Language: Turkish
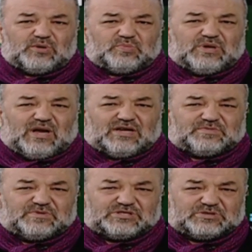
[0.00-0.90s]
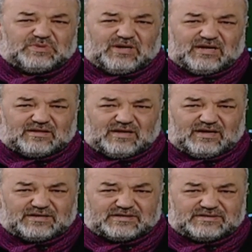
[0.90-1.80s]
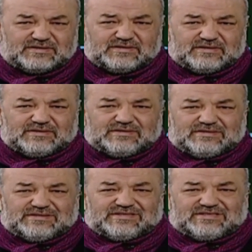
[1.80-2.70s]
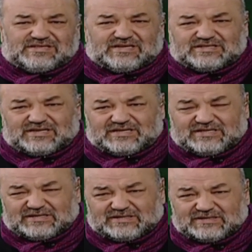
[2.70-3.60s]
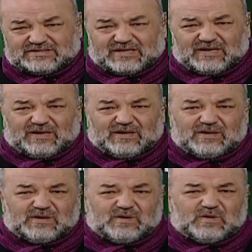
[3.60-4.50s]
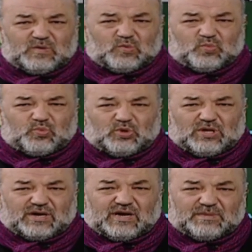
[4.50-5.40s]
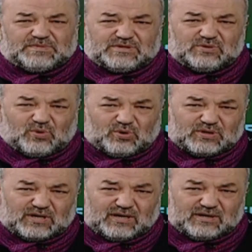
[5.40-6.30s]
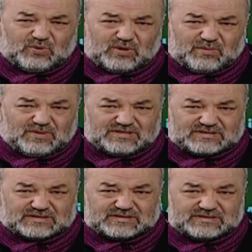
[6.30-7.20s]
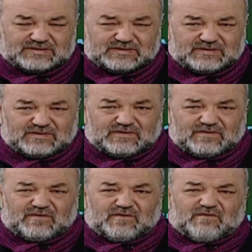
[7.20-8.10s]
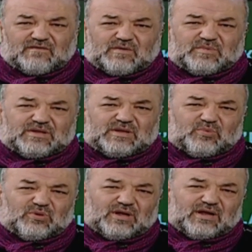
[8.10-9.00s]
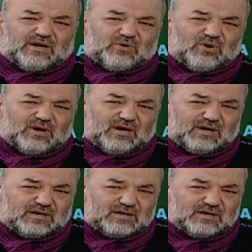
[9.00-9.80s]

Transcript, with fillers: Birleşmiş Milletler sitesine girdiğinizde bunların hepsini orada görebilirsiniz. Ve bir de bunlara ek olarak